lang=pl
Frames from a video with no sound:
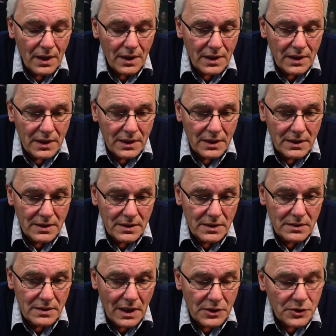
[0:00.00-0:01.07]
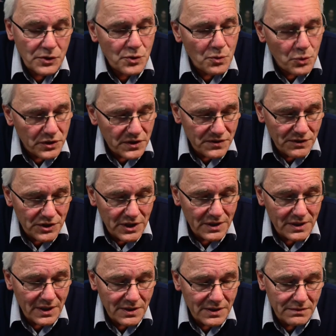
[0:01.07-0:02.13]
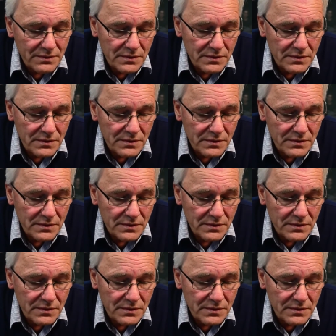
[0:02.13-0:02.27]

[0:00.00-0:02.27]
E, ale to są młode zwierzęta.